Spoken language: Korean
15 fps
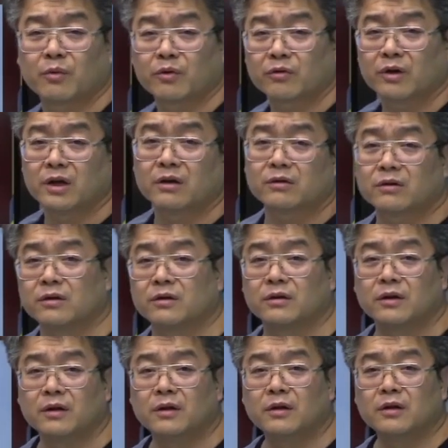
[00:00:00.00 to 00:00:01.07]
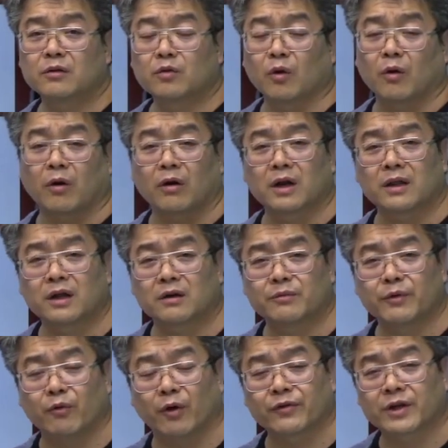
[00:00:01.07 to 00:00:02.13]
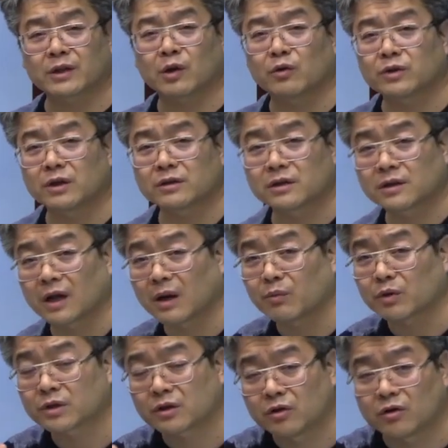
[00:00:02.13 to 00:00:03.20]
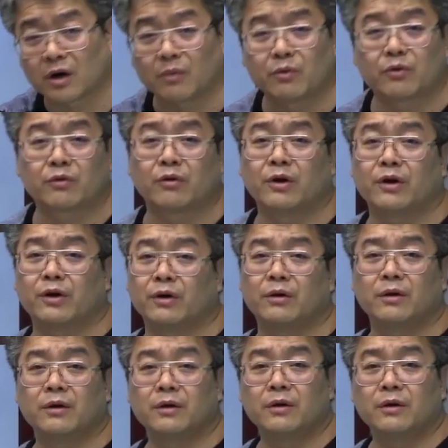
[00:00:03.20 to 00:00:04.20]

보는 거예요. 이거는 또 거래대금이 원체 터져 있을 때나 한 번씩 들어가 보는 거예요.